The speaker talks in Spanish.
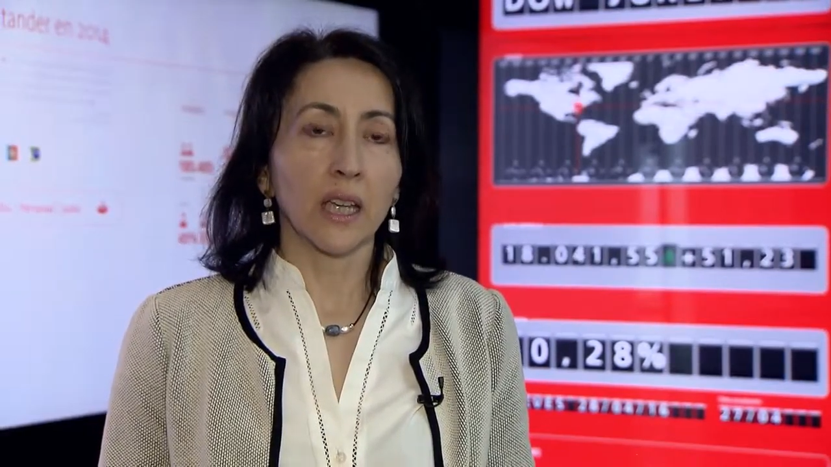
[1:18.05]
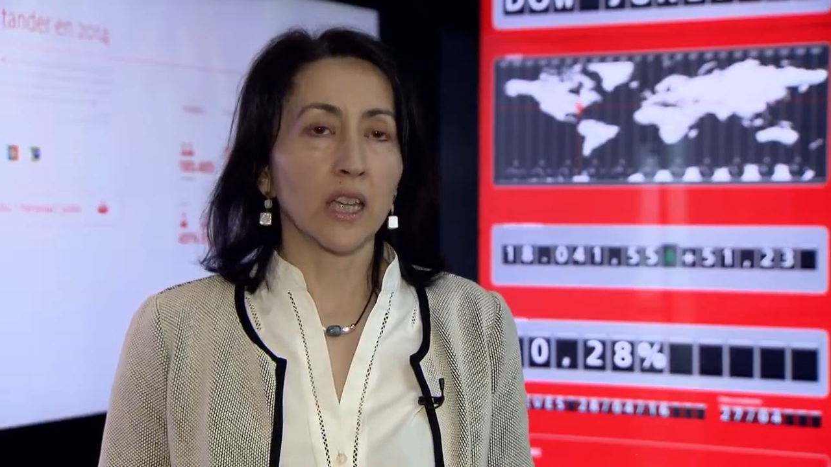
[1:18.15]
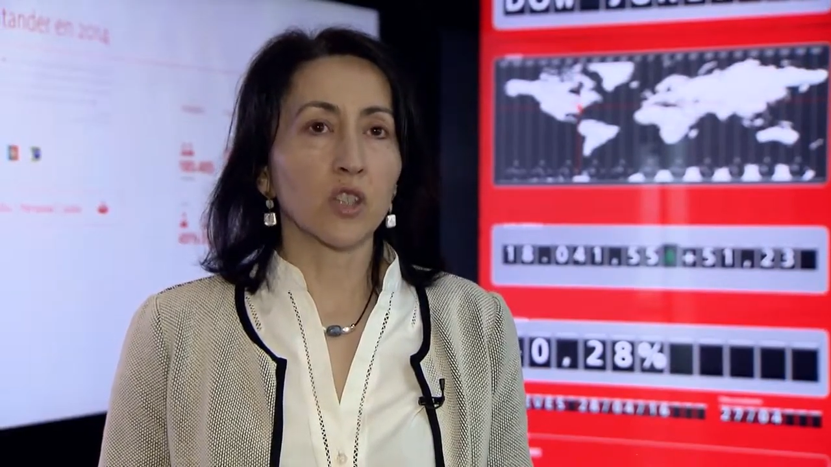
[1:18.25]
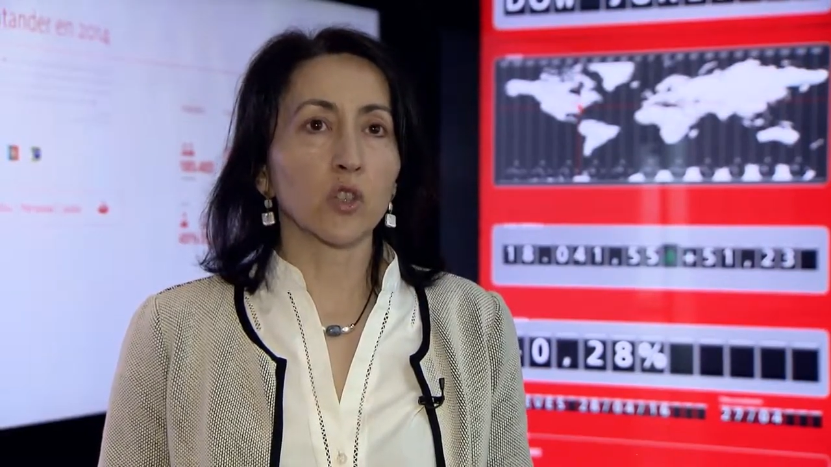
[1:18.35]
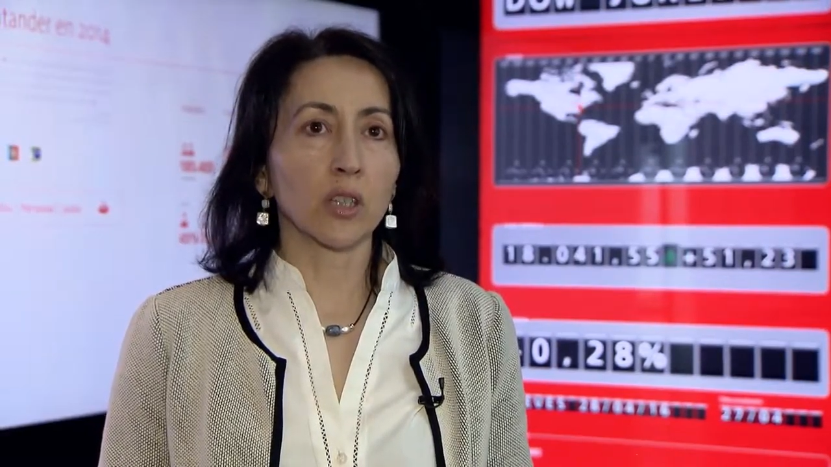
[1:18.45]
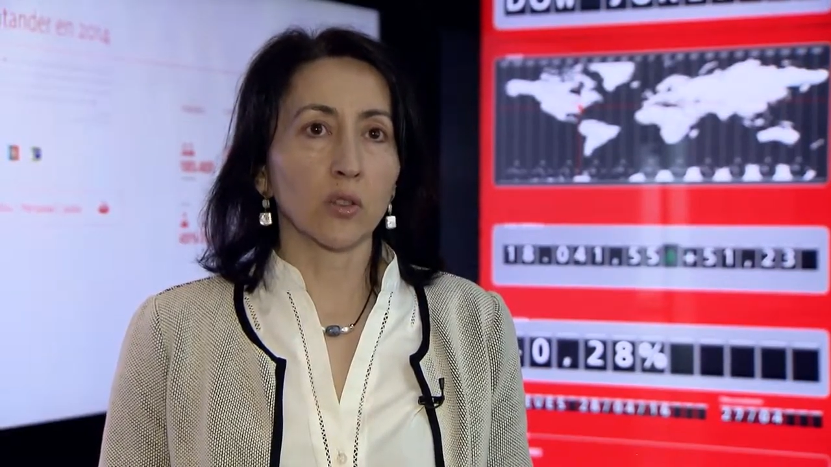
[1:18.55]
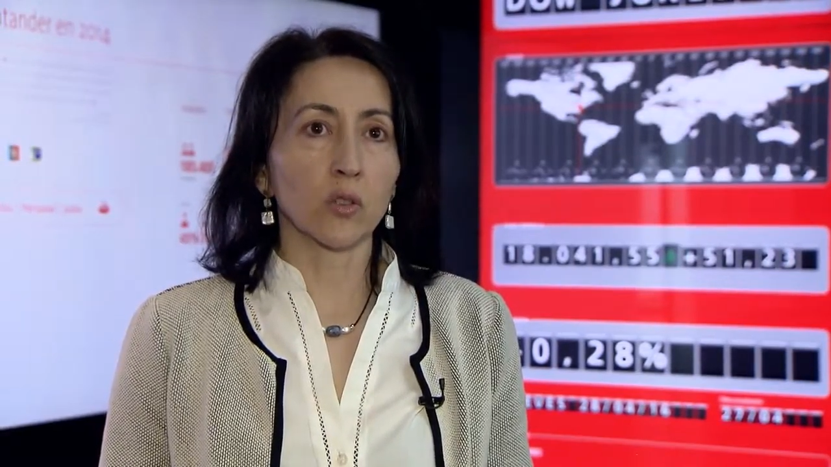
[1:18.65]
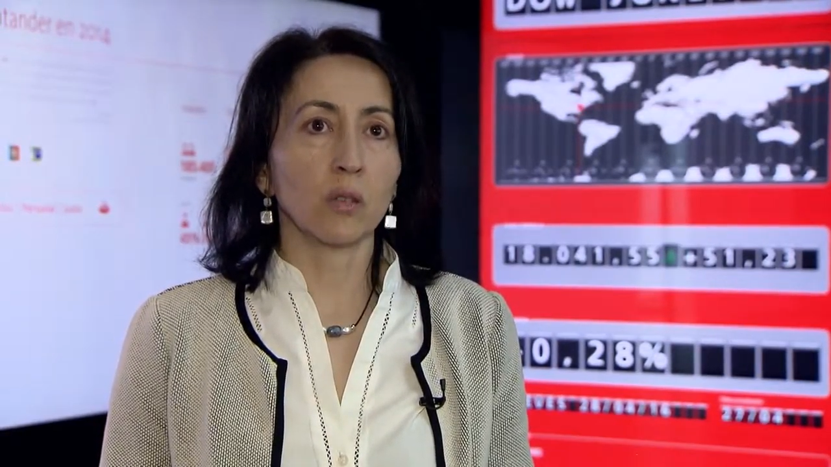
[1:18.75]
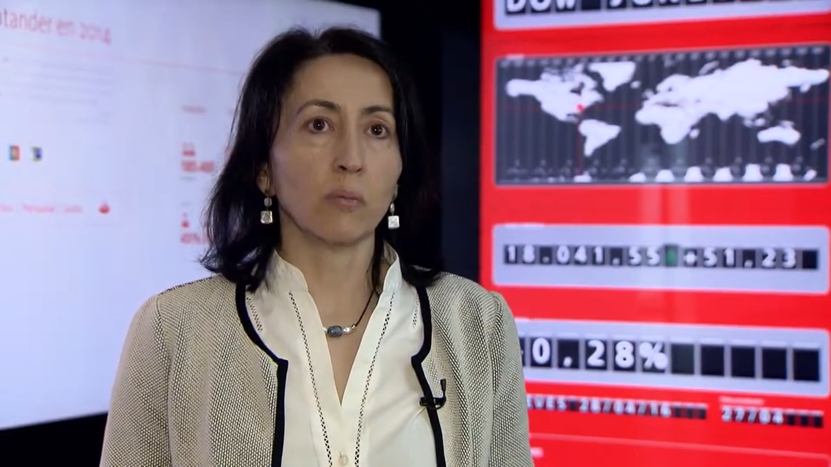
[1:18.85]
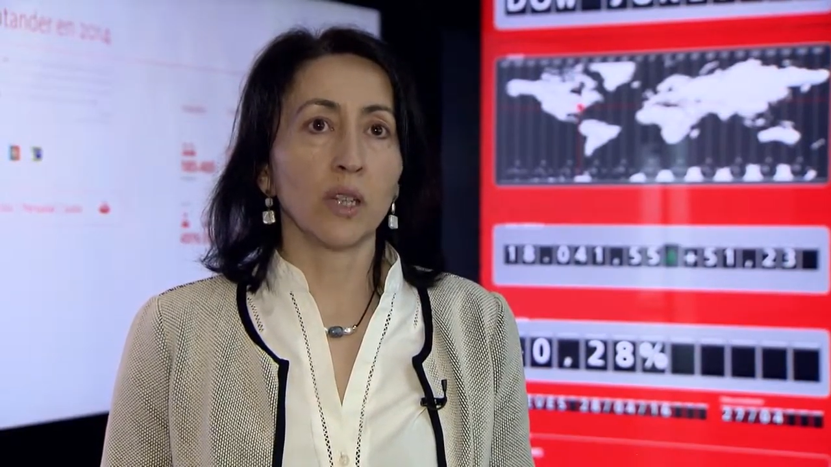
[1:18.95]
estos datos
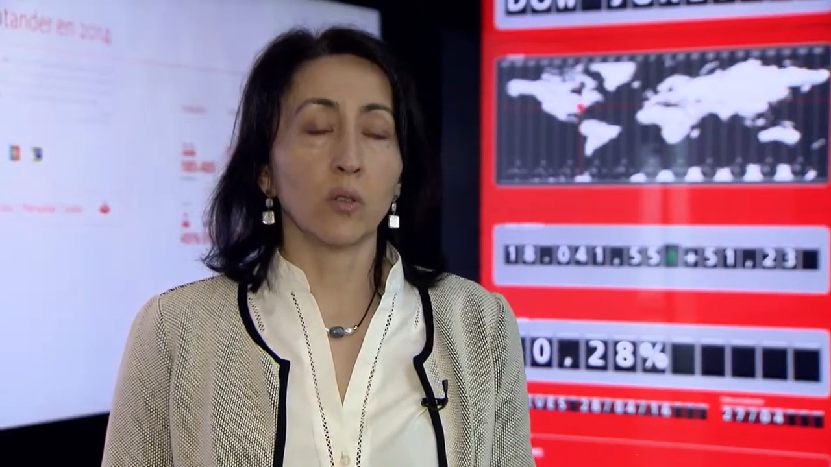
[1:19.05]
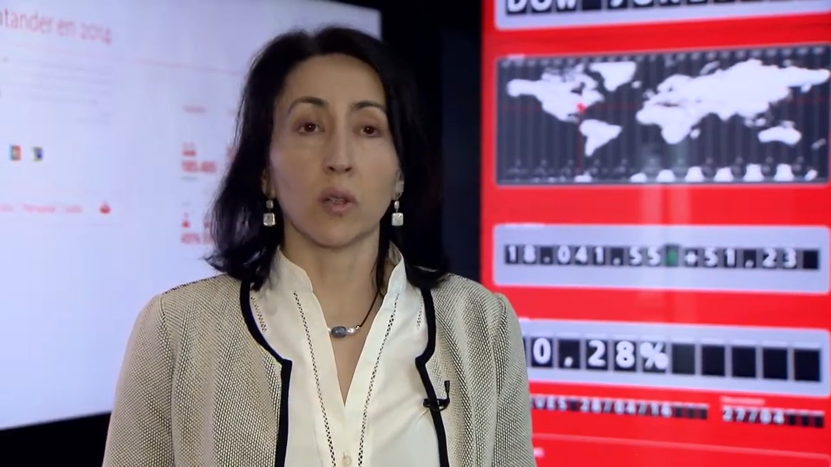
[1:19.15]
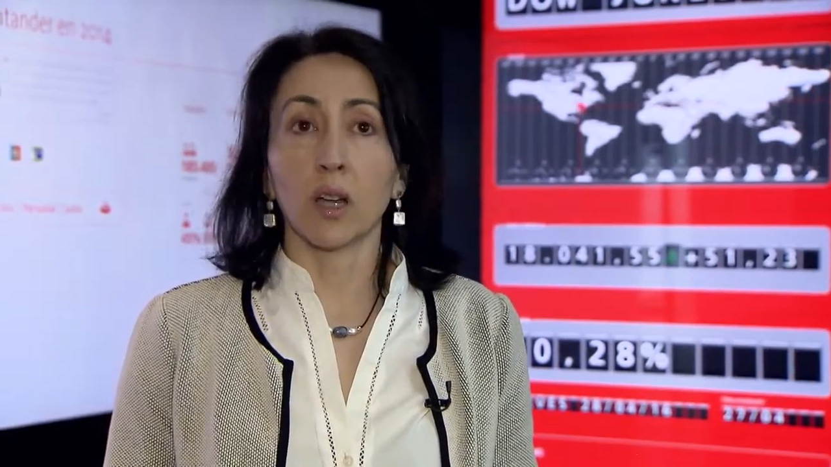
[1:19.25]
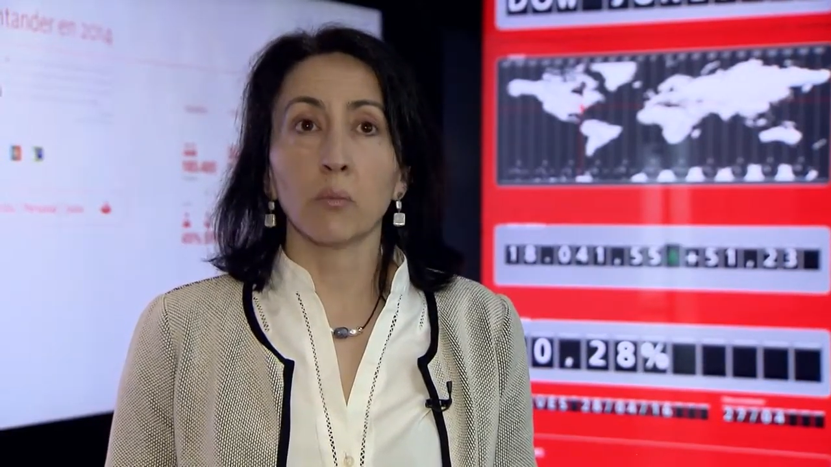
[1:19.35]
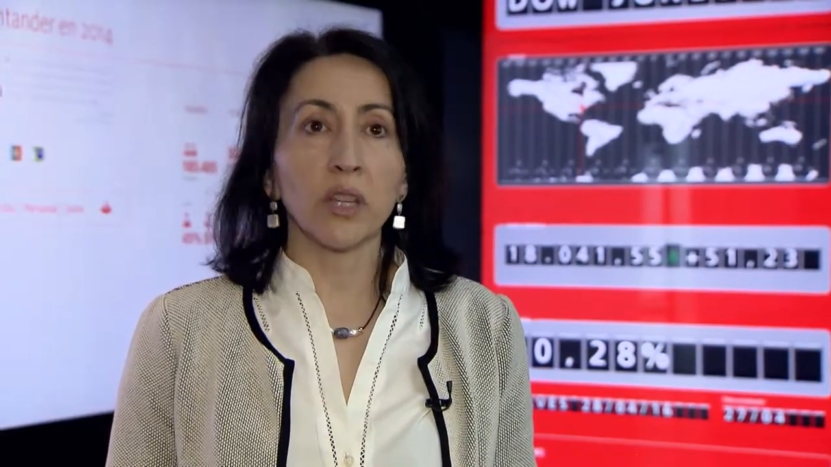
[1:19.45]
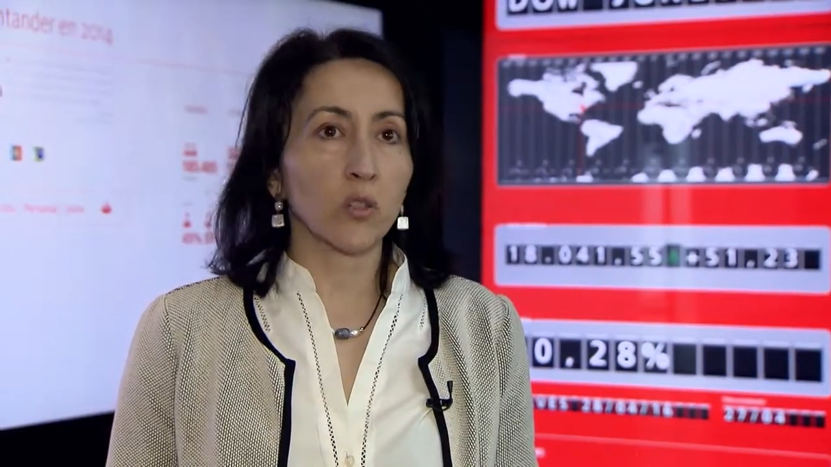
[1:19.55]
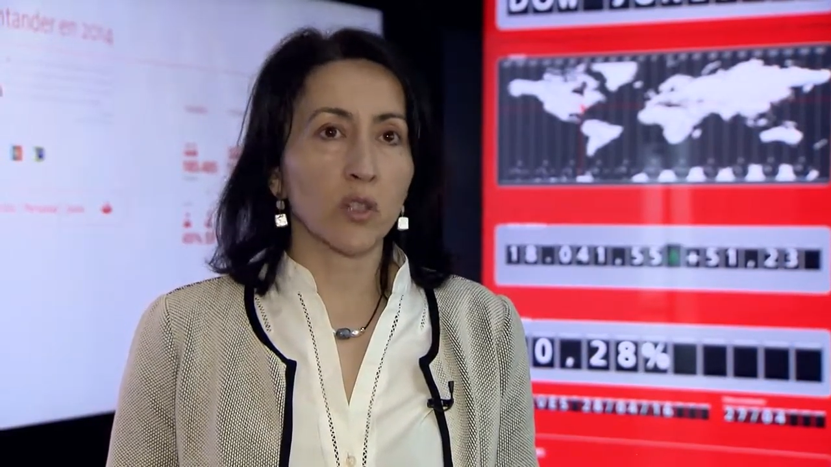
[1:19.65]
de empleo, al menos